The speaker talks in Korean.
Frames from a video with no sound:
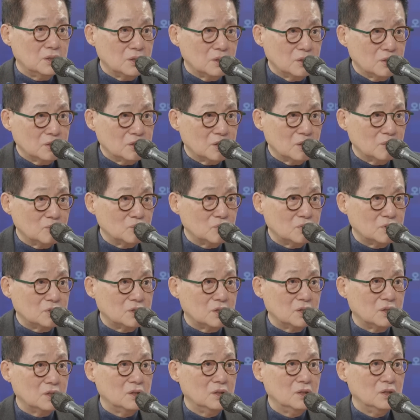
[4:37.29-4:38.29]
경제
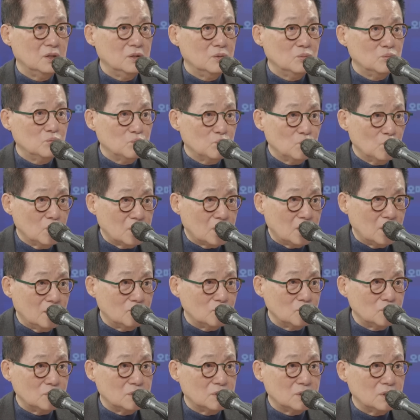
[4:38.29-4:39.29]
문제, 물가
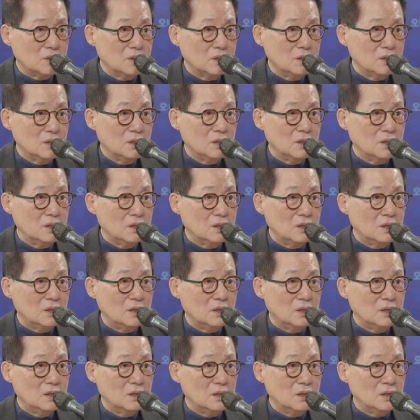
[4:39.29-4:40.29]
문제,
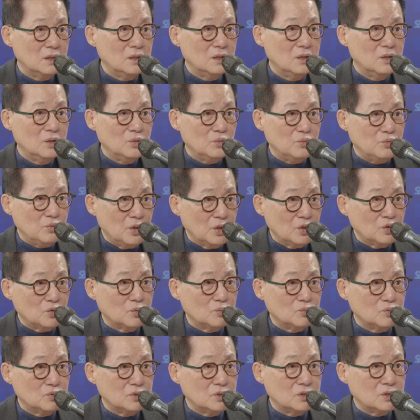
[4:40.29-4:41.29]
어? 외교
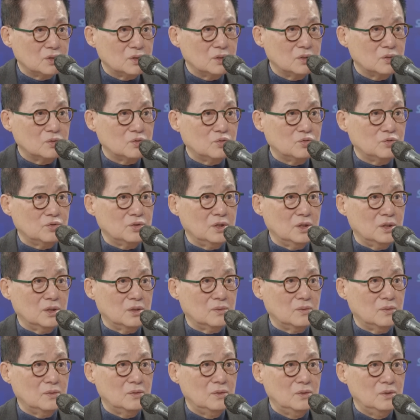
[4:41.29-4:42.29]
문제를 숙의하고
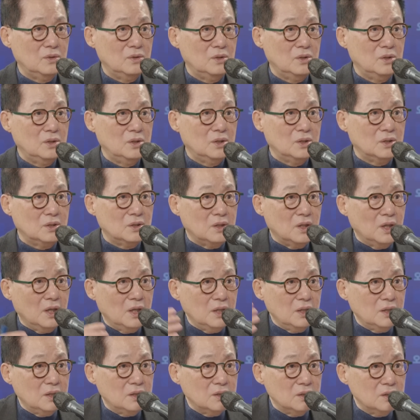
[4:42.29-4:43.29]
음. 네.
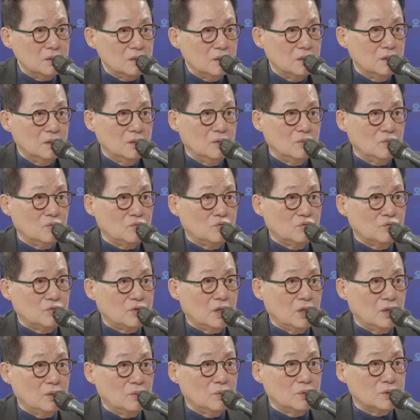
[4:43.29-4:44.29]
내일은
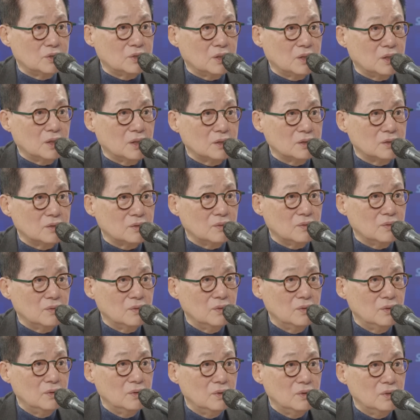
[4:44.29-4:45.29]
국회로 오셔가지고
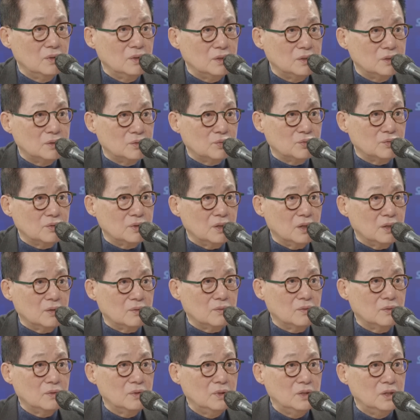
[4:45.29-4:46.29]

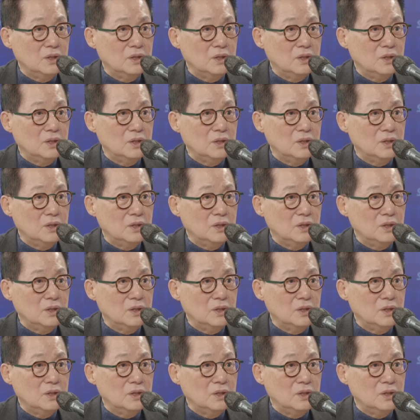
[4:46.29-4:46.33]
숙의하고 네.